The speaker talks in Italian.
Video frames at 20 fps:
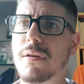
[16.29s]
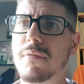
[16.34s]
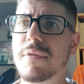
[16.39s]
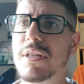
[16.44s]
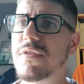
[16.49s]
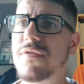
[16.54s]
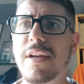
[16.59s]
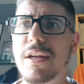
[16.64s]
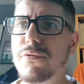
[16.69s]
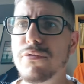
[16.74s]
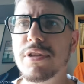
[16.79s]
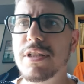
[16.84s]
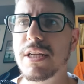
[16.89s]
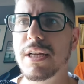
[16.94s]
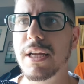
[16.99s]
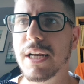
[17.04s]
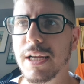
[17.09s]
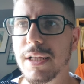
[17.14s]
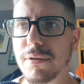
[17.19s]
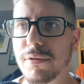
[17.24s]
Vi svelo un
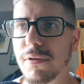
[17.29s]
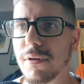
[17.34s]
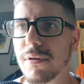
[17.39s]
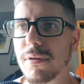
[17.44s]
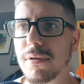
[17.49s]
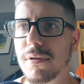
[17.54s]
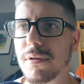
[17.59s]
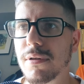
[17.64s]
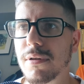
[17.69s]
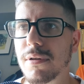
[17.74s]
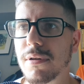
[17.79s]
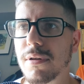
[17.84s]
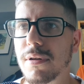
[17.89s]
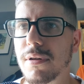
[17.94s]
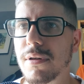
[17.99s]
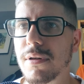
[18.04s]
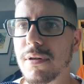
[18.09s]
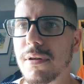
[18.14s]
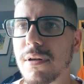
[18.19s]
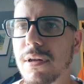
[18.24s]
segreto.
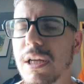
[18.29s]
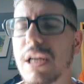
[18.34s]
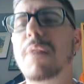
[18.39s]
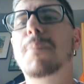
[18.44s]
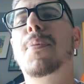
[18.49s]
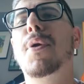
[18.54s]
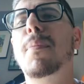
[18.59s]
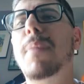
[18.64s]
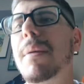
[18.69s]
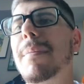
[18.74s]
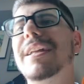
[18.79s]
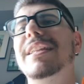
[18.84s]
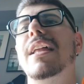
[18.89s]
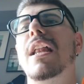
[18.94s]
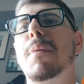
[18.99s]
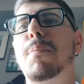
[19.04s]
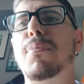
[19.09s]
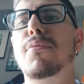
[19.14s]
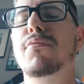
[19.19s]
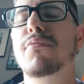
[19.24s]
Il problema
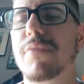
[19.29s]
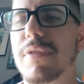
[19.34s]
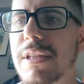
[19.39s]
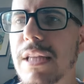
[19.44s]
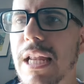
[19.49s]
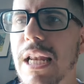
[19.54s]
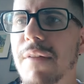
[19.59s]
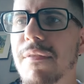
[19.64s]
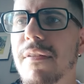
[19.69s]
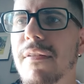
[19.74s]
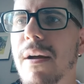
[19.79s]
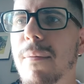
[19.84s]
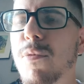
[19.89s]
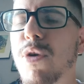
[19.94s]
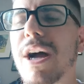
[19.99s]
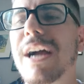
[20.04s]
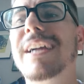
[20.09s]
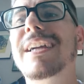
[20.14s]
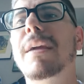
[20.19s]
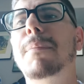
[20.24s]
della punta
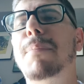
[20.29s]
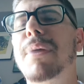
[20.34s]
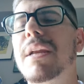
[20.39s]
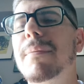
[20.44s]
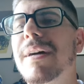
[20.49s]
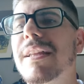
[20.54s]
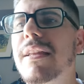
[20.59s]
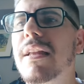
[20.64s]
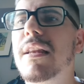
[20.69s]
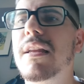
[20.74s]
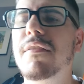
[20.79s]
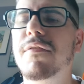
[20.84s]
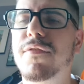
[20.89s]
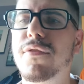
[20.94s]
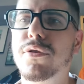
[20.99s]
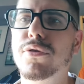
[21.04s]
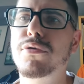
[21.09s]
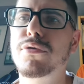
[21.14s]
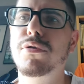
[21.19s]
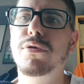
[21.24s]
l'avevamo anche prima
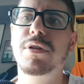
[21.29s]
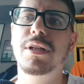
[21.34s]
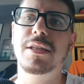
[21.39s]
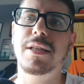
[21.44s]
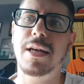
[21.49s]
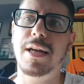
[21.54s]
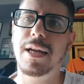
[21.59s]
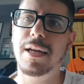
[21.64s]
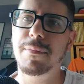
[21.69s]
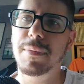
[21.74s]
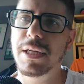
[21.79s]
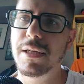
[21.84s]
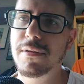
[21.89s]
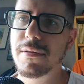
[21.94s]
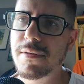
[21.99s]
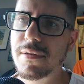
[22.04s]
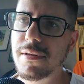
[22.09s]
dell'infortunio di Taremi.